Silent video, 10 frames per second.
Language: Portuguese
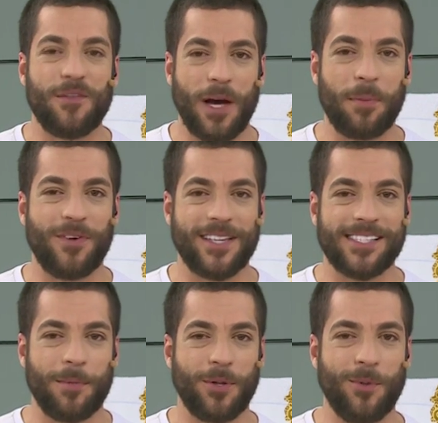E vai
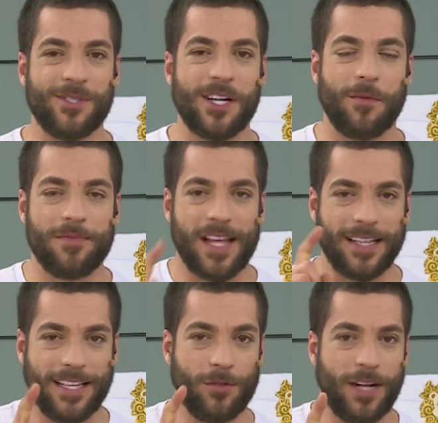aproveitar essa promoção,
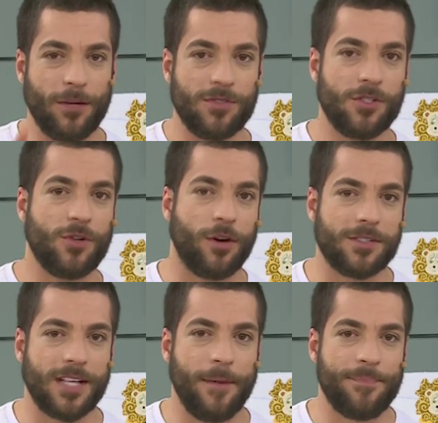até durar os
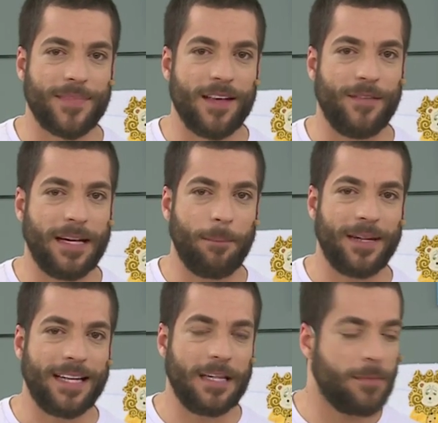estoques, tá? Vale a
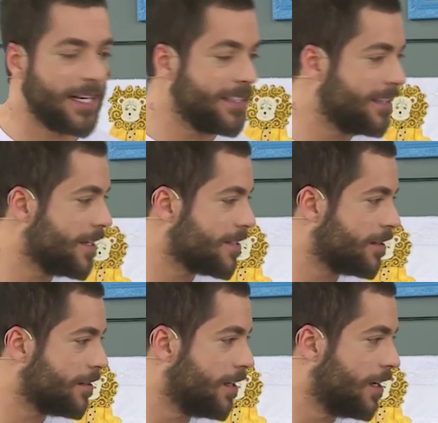pena lembrar, né, Daisy?